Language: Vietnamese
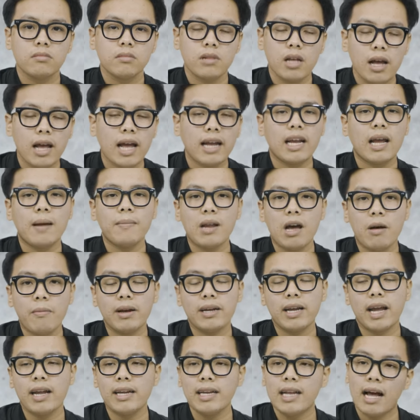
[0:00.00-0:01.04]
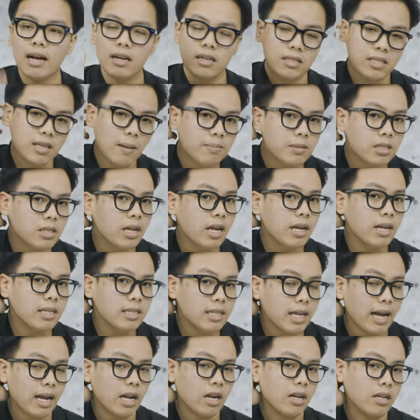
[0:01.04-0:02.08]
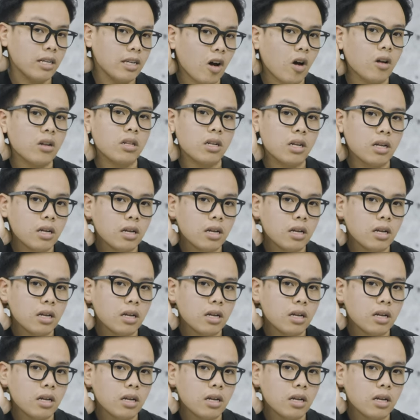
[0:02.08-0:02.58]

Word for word: Đấy, anh em nào mà nghe nhạc sập sình, nhảy nhót,